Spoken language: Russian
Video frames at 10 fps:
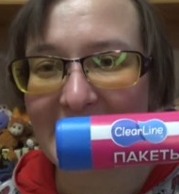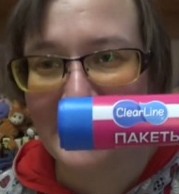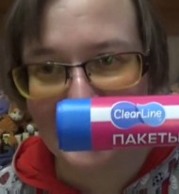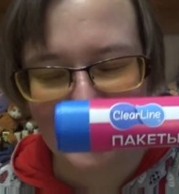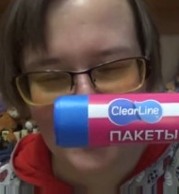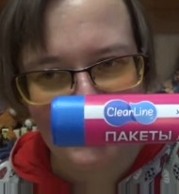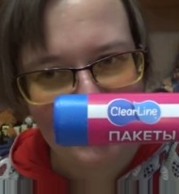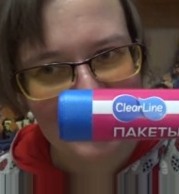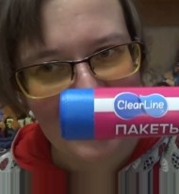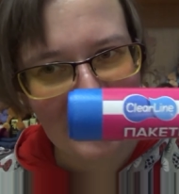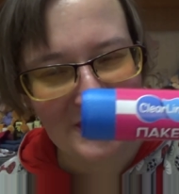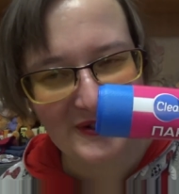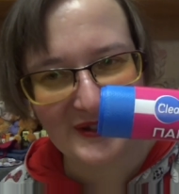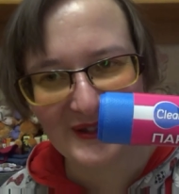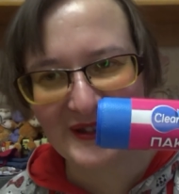морского дна,
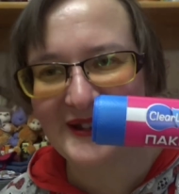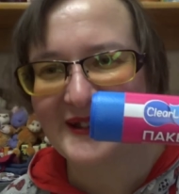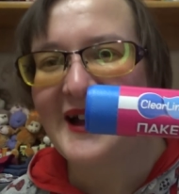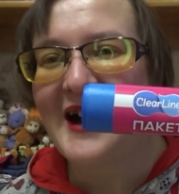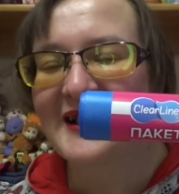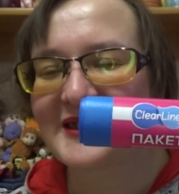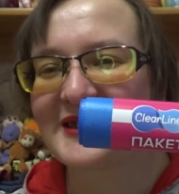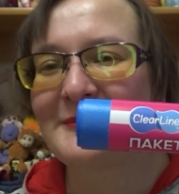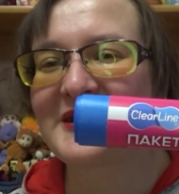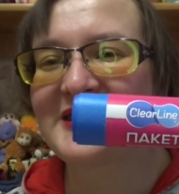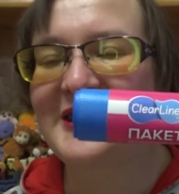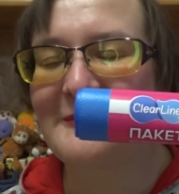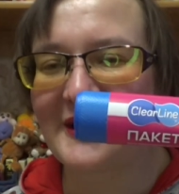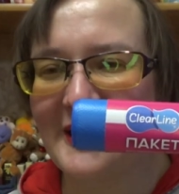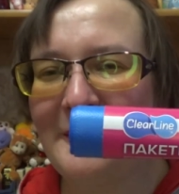хочется сказать, с
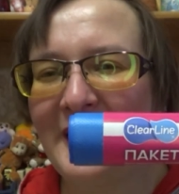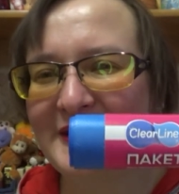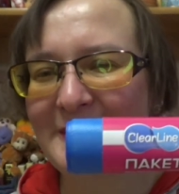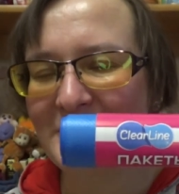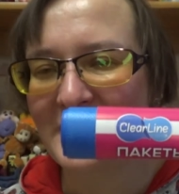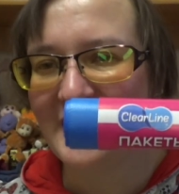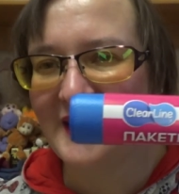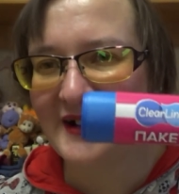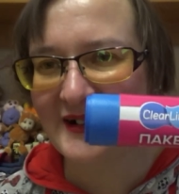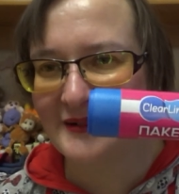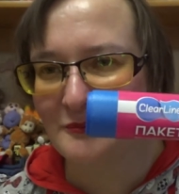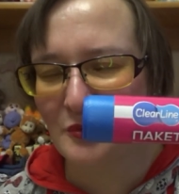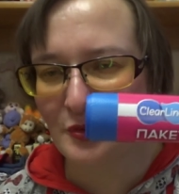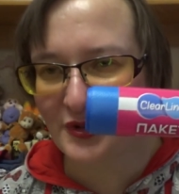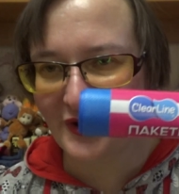морским ароматом для
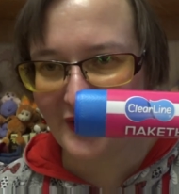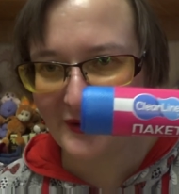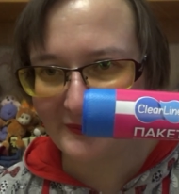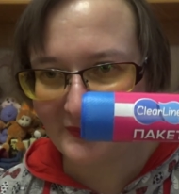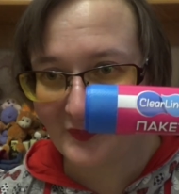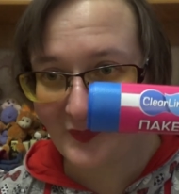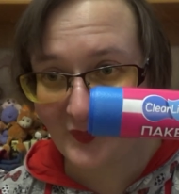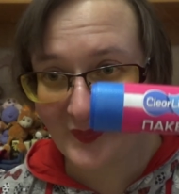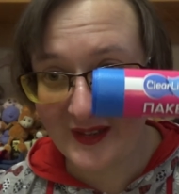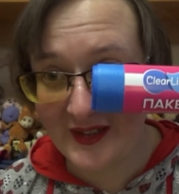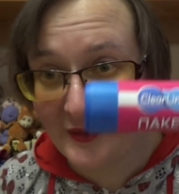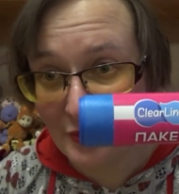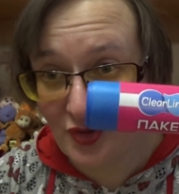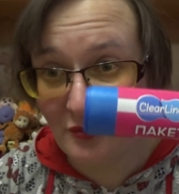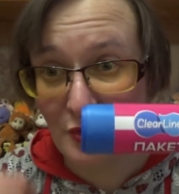мусора. Такие
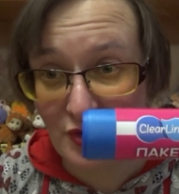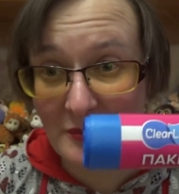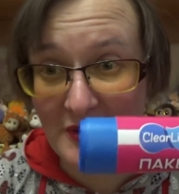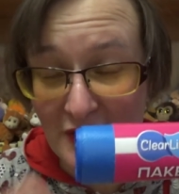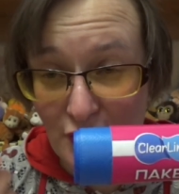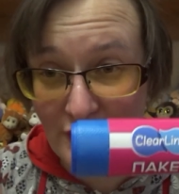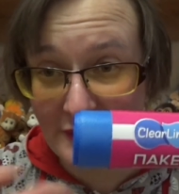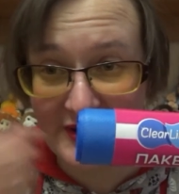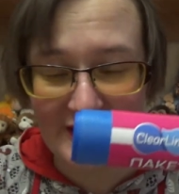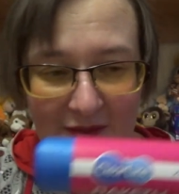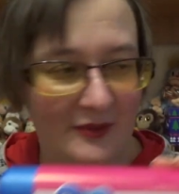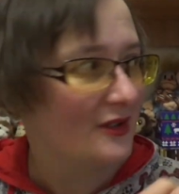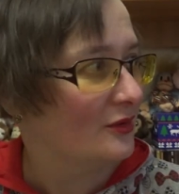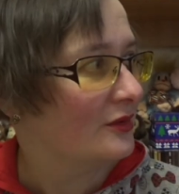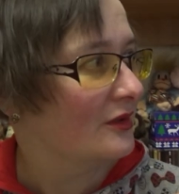вот, чтобы можно было еще завязать и
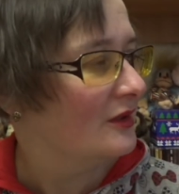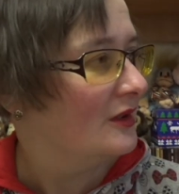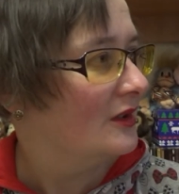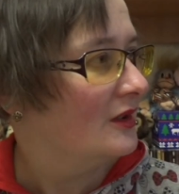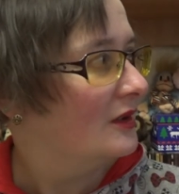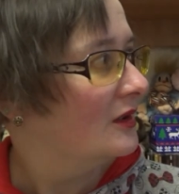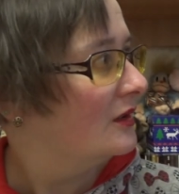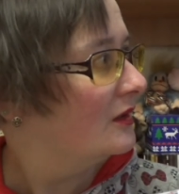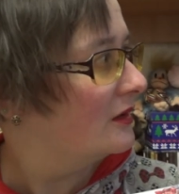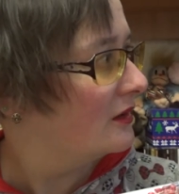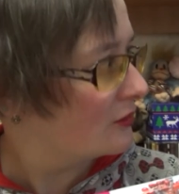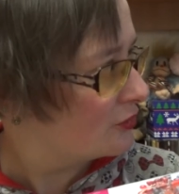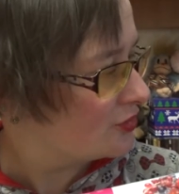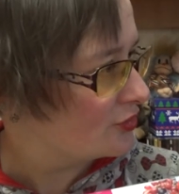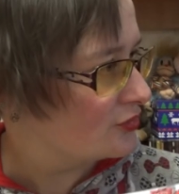выкинуть. Э,
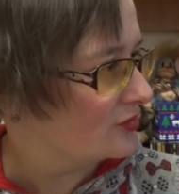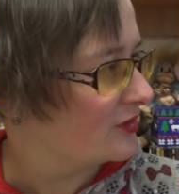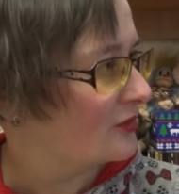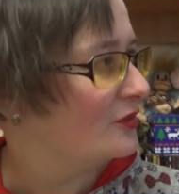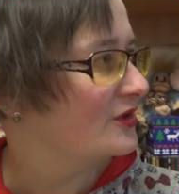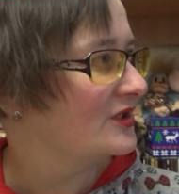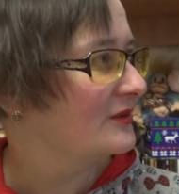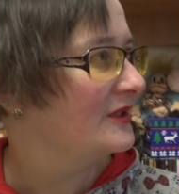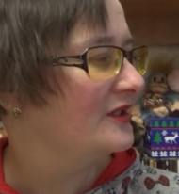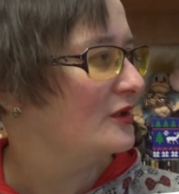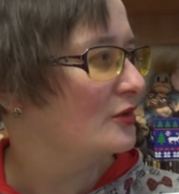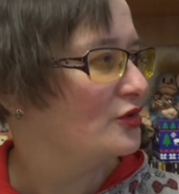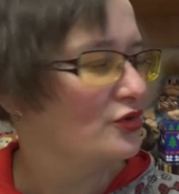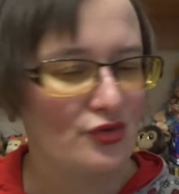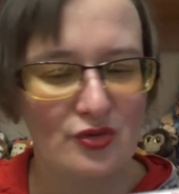кошка что-то такое сотворила,
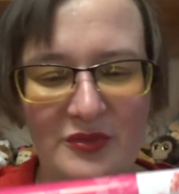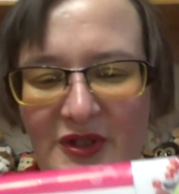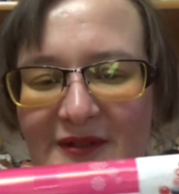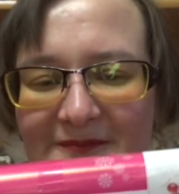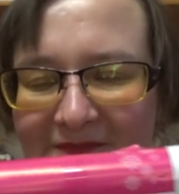очень шумная.